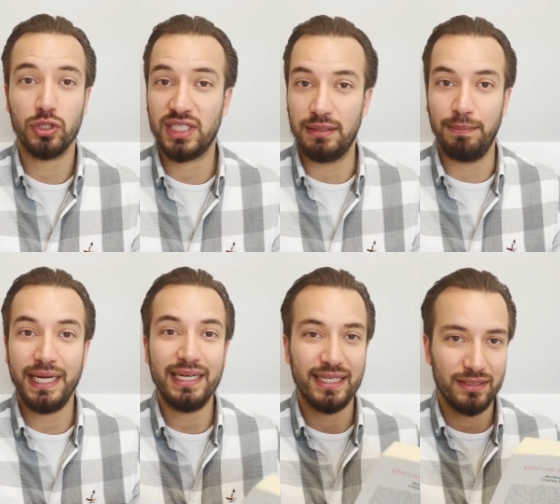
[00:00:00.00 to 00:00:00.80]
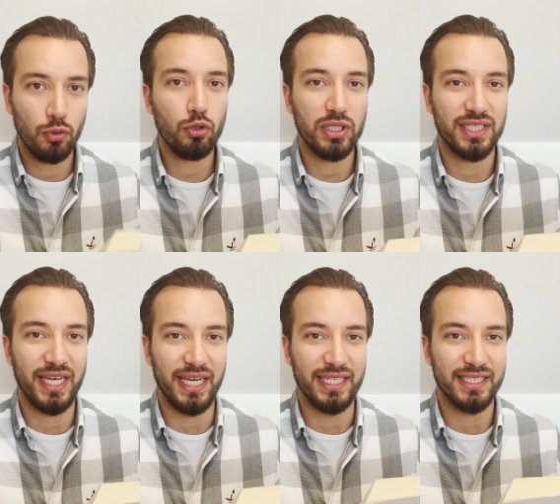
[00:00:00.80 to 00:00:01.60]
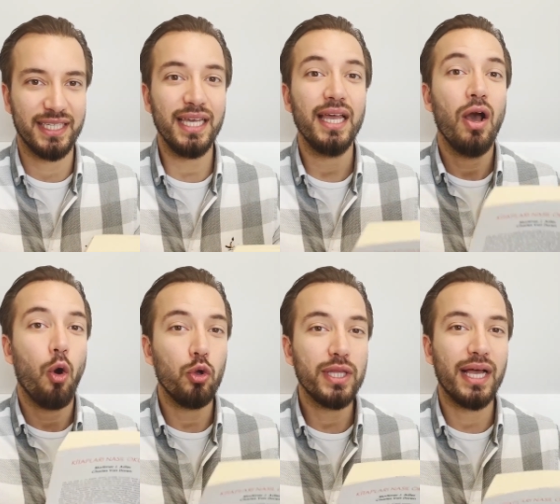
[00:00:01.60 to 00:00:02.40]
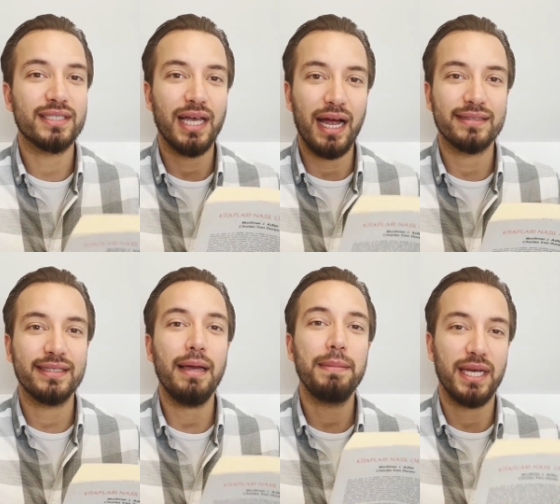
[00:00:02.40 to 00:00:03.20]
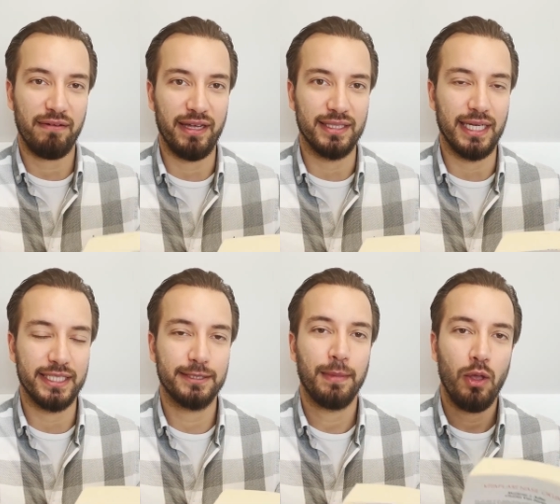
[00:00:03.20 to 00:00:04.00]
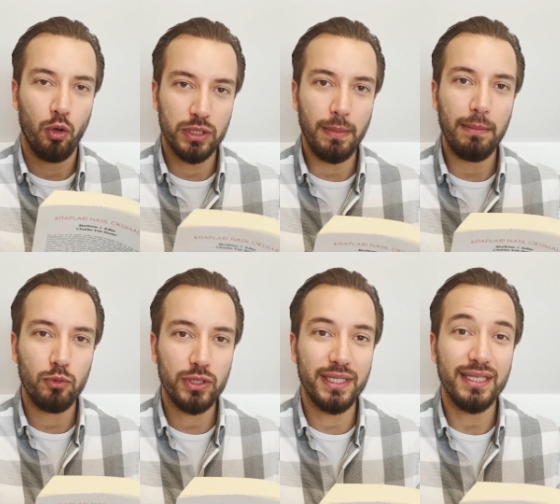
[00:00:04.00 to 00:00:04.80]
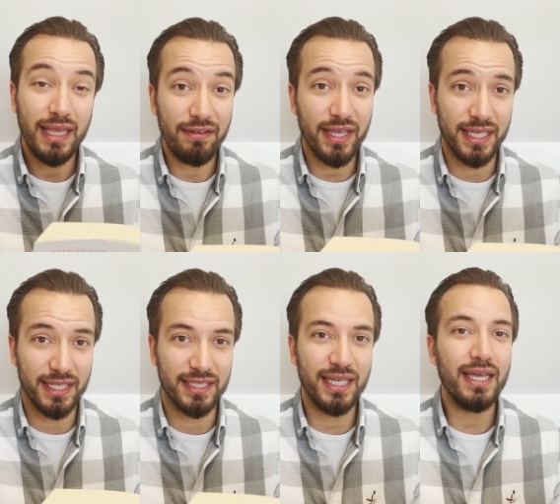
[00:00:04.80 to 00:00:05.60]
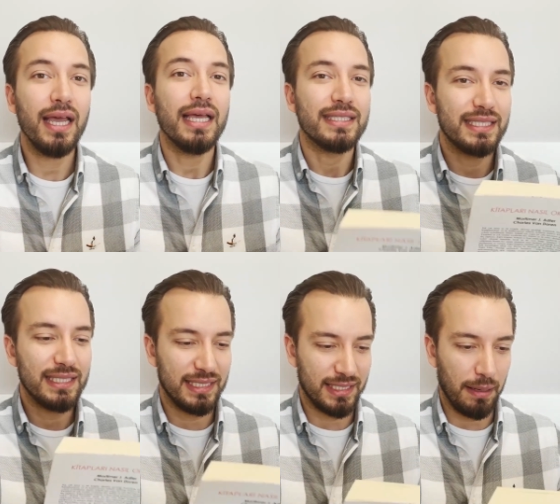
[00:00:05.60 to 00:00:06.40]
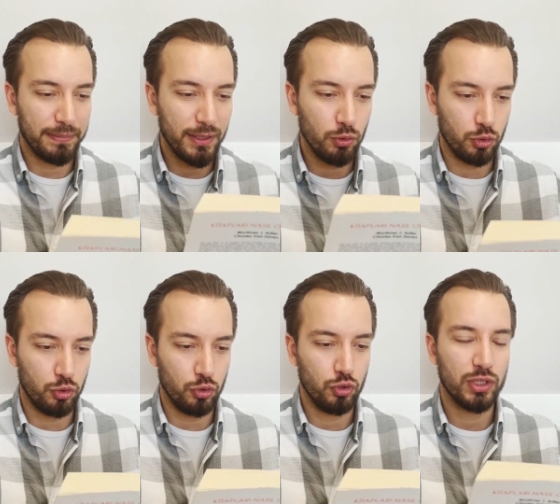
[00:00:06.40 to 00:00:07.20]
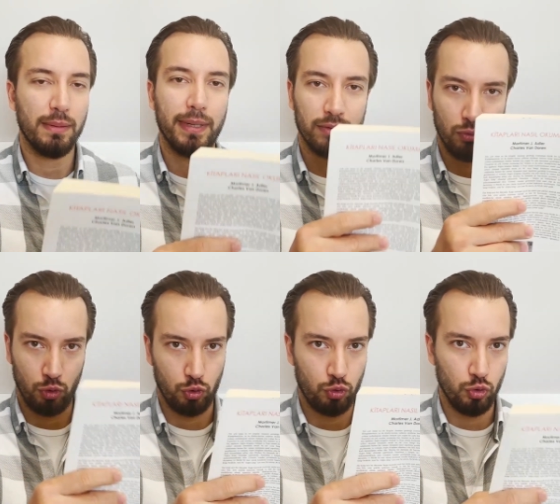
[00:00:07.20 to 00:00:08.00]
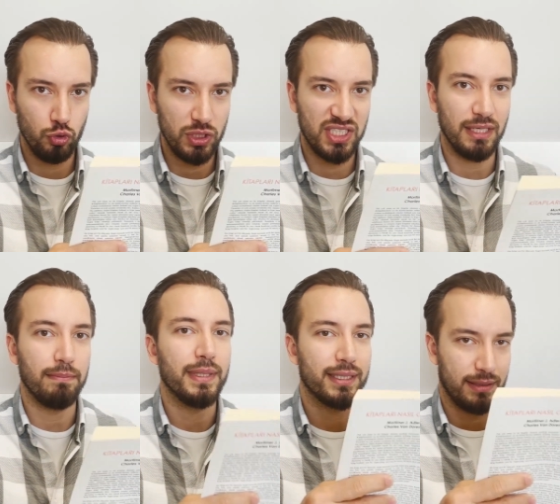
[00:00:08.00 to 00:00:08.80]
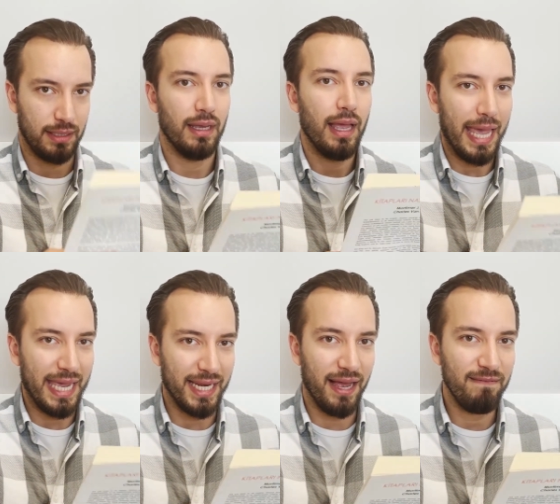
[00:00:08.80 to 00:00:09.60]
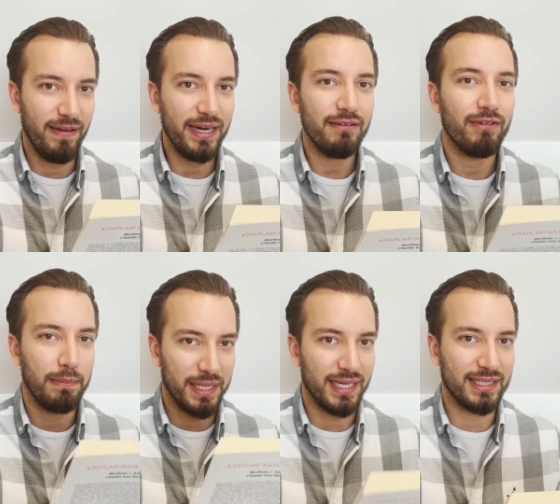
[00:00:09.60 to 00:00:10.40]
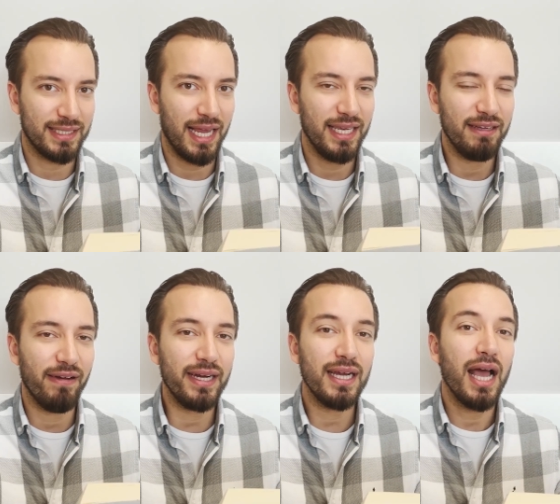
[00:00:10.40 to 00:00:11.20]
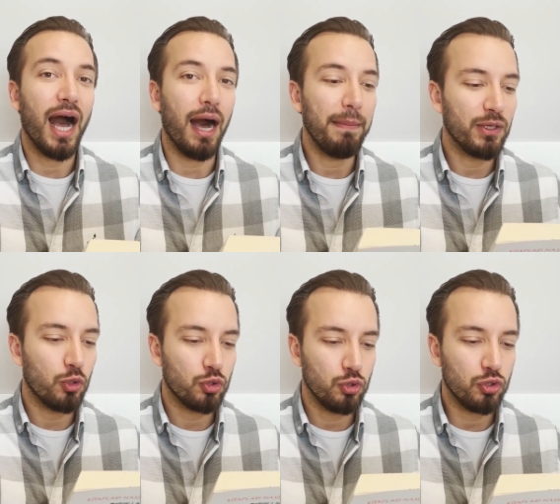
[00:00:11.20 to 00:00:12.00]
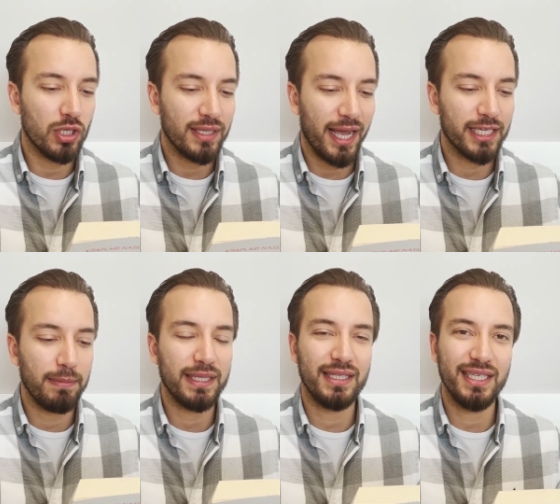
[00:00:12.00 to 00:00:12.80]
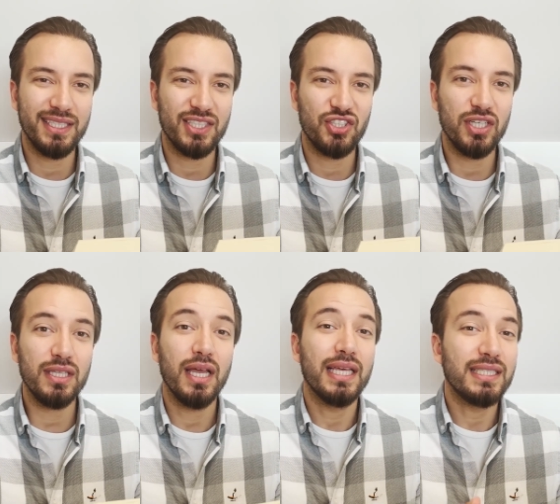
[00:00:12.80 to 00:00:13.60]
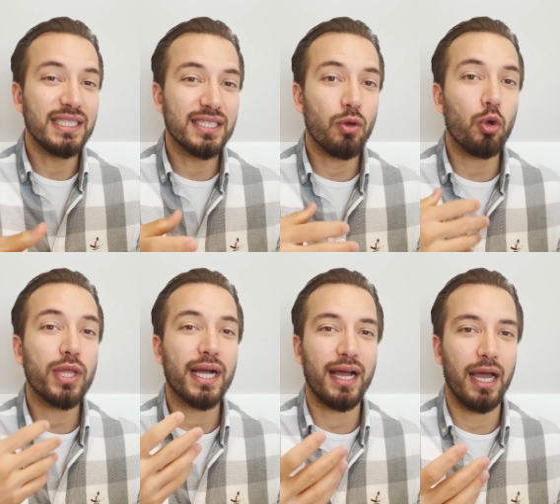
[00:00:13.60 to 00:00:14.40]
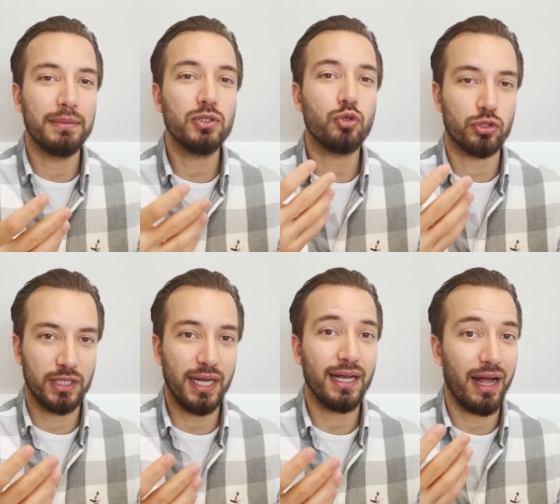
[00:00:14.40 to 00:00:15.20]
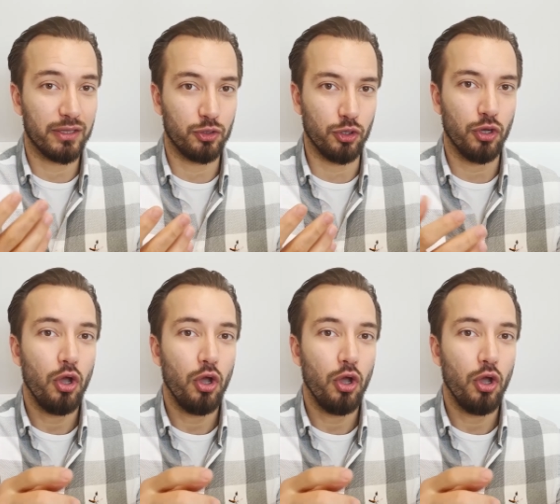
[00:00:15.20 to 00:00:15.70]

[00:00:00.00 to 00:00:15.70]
için bir nesne olduğu için elinizde odağınızı arttıran bir avantaj. O zaman burada ne devreye girdi? Siz kitaptan okuduğunuz zaman tuttuğunuz için bir eylem var ve bir nesnellik var ama gözünüzle takip ettiğiniz için sizin odak kaybınız ortadan kalkıyor.